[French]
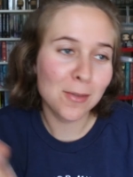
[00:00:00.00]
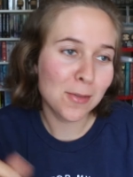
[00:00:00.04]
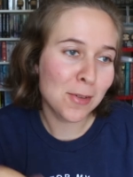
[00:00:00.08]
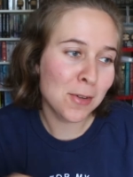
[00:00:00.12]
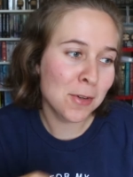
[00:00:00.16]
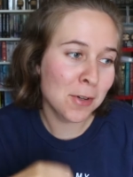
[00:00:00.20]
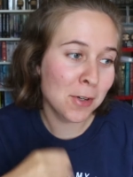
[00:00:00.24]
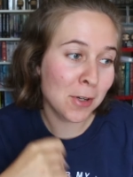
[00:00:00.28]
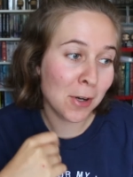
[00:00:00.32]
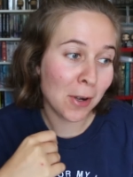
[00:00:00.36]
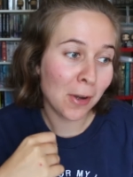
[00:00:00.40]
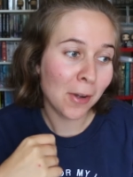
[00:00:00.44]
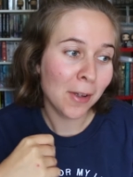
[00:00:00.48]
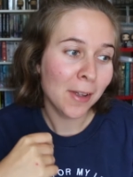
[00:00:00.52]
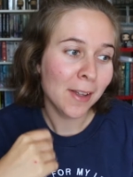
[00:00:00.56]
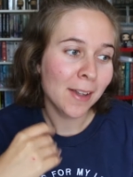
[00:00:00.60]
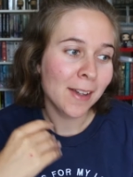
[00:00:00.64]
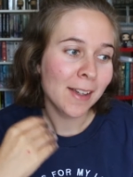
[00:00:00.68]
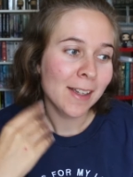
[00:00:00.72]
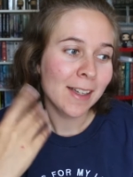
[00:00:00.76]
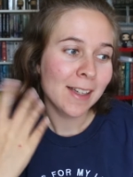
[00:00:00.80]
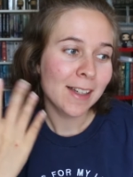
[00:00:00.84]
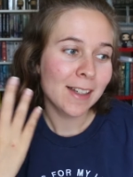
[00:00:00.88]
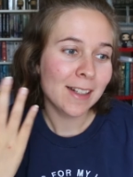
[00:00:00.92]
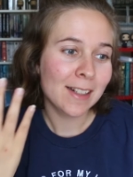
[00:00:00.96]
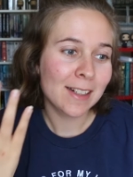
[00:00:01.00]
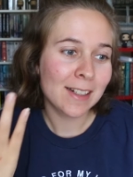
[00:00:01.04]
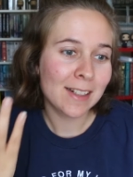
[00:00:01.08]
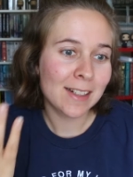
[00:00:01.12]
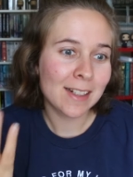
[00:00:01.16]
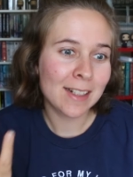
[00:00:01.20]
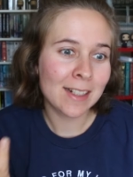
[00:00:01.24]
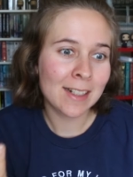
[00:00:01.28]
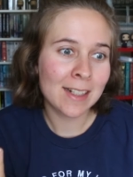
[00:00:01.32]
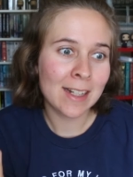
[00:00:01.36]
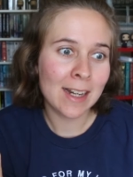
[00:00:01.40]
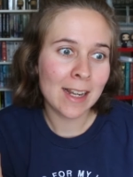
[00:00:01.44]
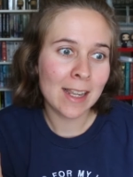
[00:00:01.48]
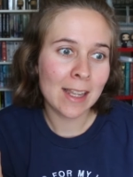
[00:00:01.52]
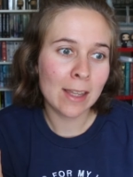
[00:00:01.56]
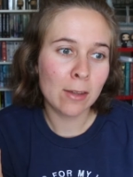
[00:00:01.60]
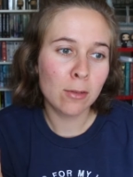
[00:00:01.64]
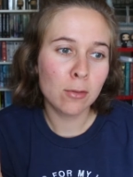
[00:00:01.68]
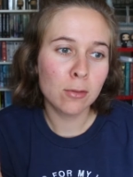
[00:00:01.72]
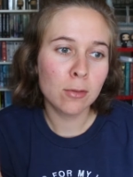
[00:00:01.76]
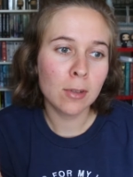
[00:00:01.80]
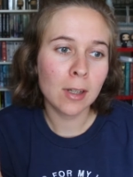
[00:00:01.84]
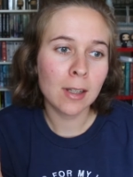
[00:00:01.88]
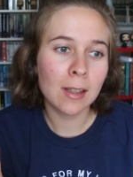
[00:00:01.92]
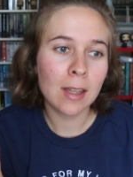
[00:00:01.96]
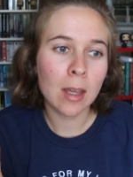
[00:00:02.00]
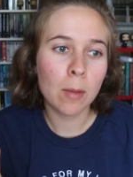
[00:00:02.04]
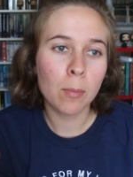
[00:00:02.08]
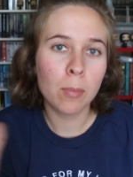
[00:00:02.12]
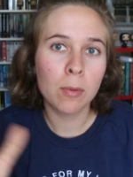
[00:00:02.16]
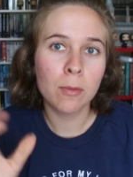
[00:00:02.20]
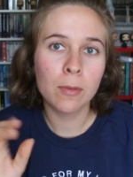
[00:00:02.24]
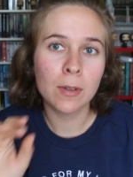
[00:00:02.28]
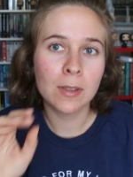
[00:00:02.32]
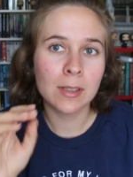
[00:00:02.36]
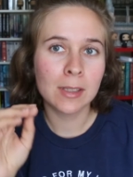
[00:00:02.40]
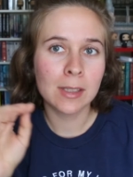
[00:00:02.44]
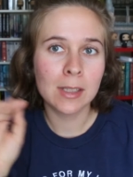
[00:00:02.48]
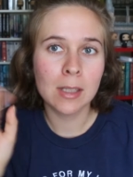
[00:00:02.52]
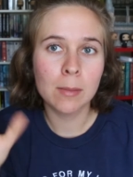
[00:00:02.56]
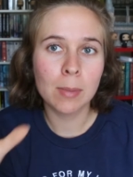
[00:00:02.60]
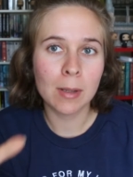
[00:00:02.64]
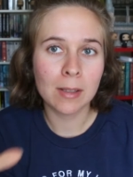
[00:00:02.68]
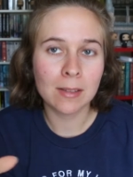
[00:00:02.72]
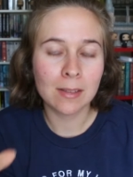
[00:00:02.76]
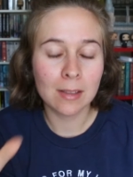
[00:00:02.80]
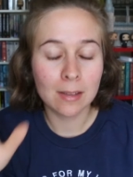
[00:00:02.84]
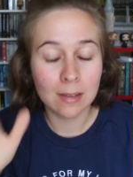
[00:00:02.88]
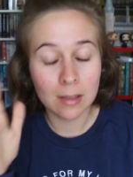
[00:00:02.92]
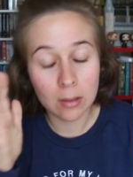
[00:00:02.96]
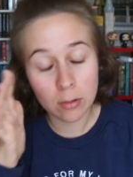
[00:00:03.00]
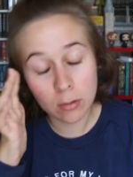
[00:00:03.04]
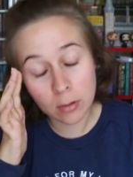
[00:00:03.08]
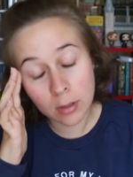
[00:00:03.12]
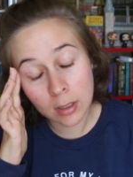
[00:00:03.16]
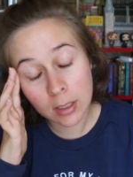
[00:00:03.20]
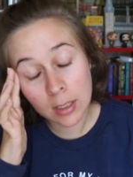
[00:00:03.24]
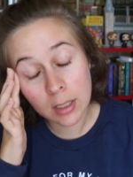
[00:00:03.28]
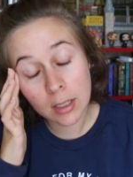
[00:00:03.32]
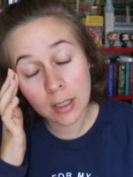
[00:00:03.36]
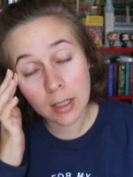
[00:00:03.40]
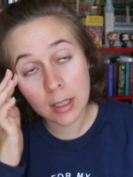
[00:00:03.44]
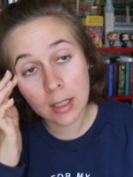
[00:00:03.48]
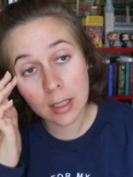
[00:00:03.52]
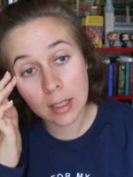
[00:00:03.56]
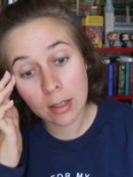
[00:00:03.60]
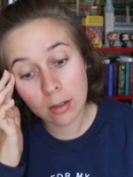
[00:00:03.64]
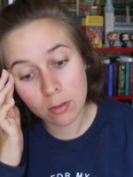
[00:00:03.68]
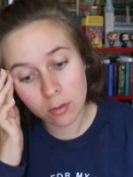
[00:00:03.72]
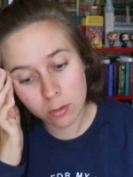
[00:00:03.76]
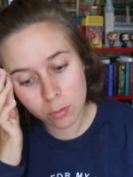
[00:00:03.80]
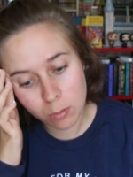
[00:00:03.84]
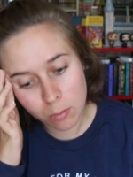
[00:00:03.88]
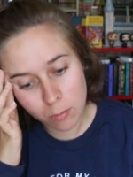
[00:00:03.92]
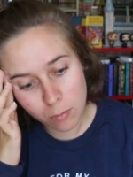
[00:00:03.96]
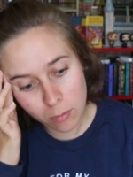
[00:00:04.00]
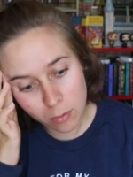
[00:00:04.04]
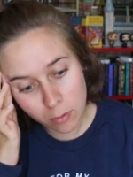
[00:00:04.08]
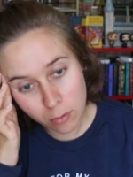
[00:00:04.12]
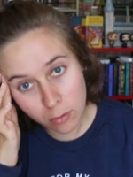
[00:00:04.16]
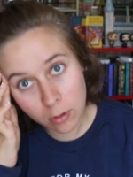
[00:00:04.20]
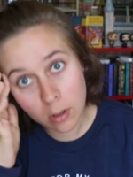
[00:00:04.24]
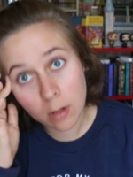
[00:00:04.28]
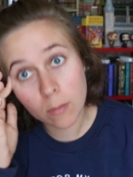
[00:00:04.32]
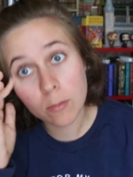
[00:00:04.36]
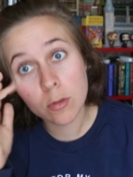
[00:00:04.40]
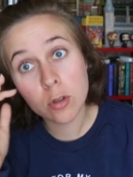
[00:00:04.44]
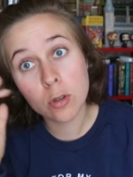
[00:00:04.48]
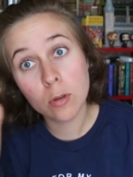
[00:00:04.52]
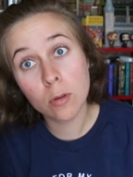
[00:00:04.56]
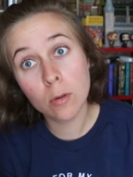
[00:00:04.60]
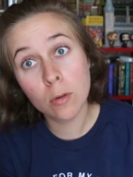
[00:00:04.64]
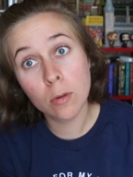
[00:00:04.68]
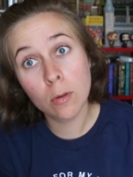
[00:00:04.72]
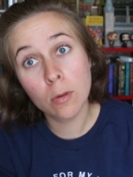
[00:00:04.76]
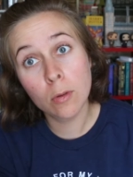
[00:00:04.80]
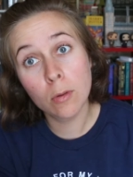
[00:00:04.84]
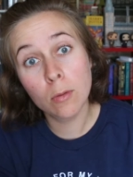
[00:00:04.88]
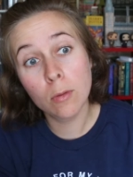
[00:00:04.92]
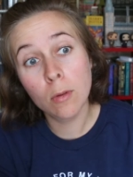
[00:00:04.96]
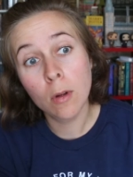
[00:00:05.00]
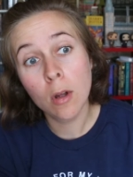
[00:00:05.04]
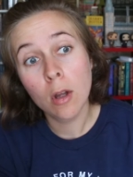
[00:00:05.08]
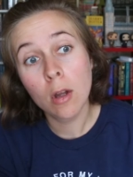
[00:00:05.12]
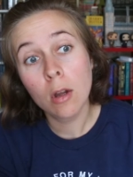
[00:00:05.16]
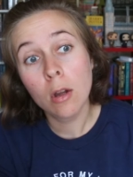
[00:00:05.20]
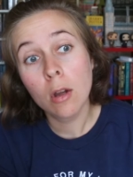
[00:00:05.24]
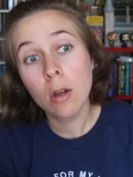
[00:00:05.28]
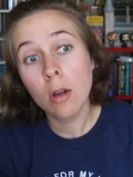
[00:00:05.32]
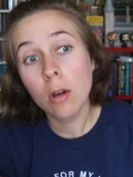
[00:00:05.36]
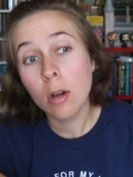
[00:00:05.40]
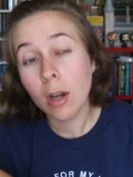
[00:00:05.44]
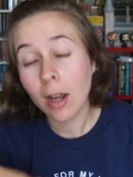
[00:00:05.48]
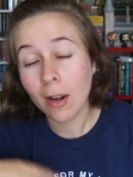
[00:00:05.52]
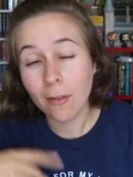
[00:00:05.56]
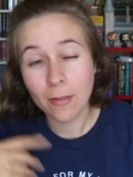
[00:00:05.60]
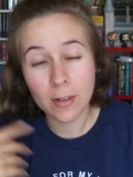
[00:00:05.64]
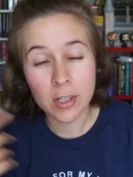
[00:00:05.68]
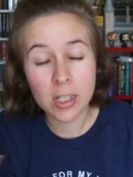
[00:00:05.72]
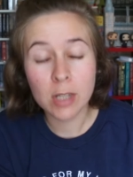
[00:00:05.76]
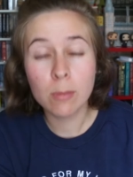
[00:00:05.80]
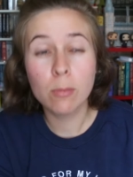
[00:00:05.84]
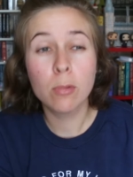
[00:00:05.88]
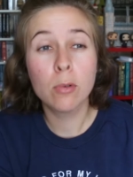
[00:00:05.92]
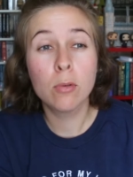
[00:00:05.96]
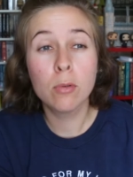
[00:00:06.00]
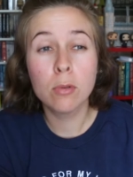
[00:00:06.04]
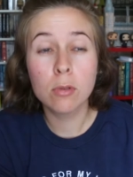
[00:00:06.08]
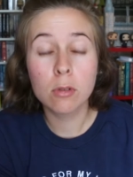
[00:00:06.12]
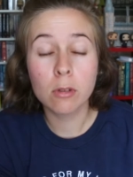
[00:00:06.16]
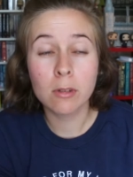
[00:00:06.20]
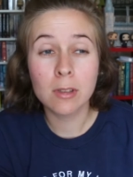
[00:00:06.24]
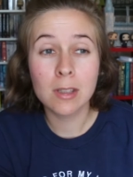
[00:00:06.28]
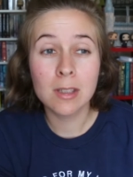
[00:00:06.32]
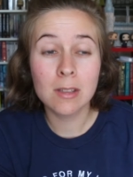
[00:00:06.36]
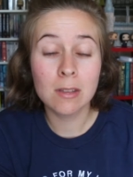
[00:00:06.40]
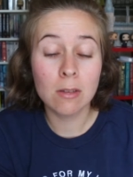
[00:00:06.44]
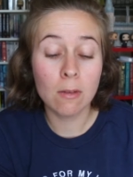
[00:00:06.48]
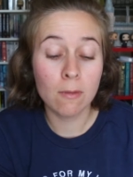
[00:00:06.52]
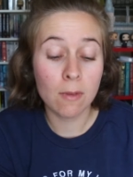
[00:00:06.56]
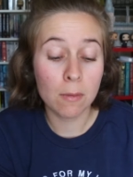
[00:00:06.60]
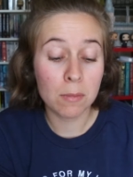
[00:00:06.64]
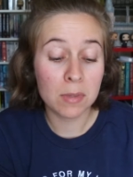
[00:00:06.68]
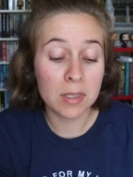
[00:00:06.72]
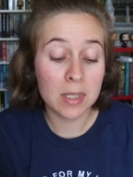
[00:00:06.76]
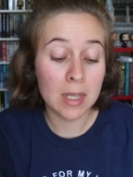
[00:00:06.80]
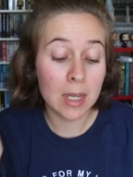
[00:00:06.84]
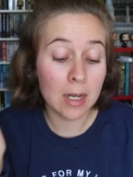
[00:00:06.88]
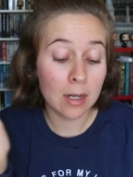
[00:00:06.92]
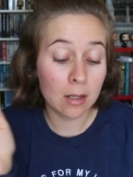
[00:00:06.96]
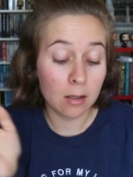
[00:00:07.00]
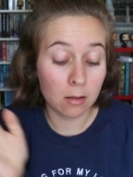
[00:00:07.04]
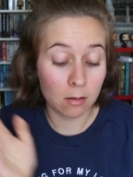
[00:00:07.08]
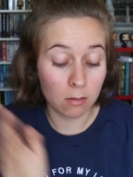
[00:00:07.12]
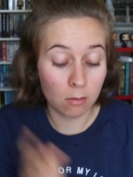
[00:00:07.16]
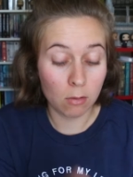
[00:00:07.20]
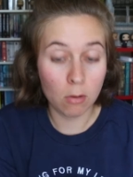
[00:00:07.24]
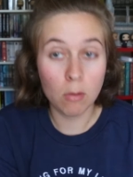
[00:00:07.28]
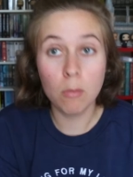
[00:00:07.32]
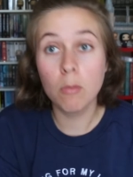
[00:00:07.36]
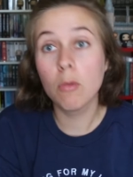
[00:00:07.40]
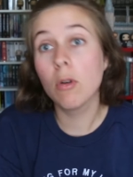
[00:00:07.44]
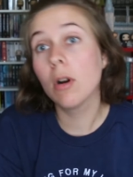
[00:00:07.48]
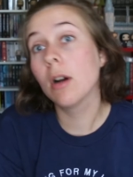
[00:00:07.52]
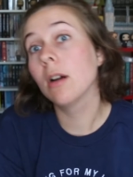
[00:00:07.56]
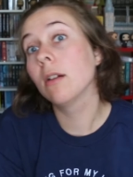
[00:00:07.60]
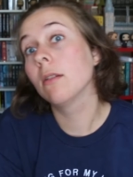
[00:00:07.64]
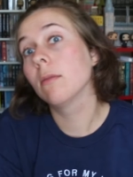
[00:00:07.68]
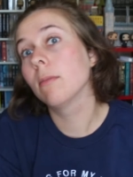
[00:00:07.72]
Du genre, j'ai toujours été un peu fascinée par ces théories et en ce moment, comme je réfléchis beaucoup sur le 19e siècle, au moins,